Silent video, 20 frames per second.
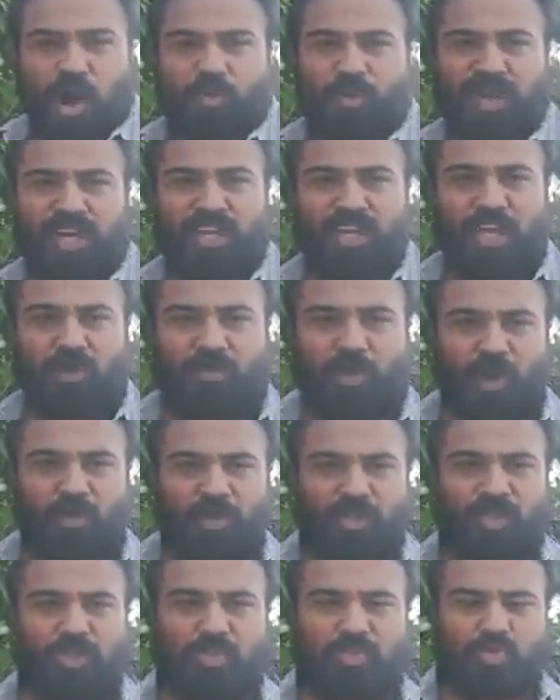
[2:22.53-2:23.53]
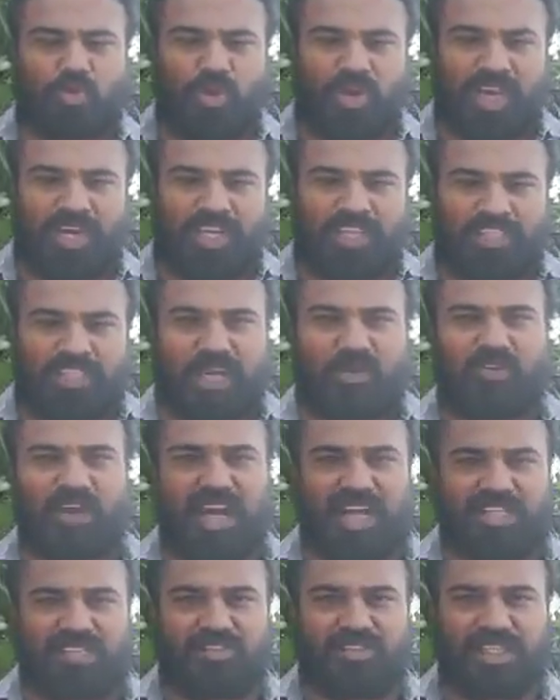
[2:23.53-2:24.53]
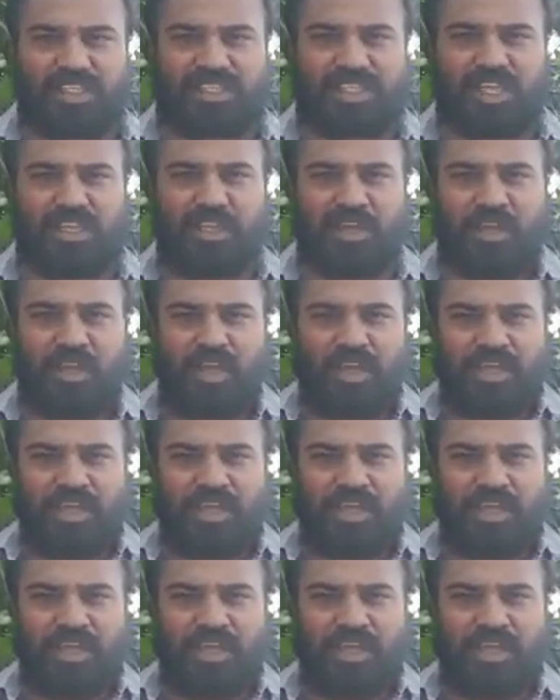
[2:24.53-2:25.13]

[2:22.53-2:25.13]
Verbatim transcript: బాగుపడలేదు ప్రభుత్వ స్కూళ్ళన్నీ సర్వనాశనం చేశాయి